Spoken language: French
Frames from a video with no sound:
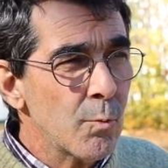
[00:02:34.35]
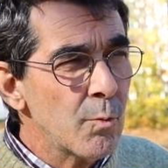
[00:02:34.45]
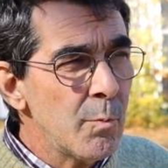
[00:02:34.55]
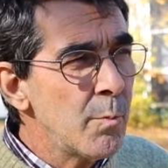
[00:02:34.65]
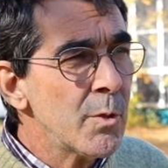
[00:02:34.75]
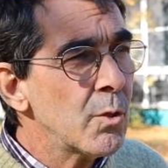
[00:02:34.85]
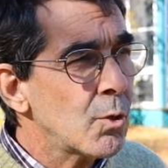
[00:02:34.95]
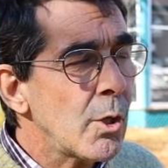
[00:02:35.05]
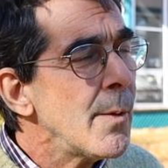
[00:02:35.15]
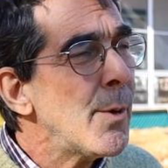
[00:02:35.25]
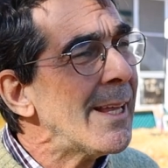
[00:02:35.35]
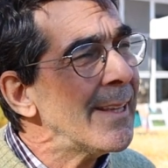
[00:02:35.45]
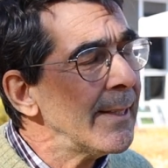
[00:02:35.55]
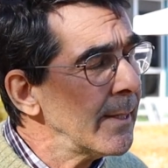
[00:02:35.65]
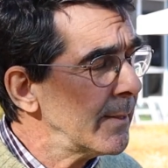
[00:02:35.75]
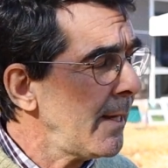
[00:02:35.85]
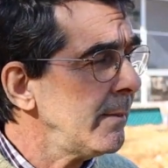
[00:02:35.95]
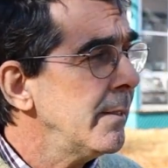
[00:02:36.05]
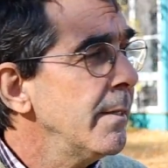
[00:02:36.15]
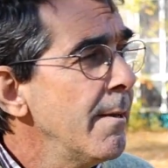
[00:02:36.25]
Je ne connais pas la date exacte,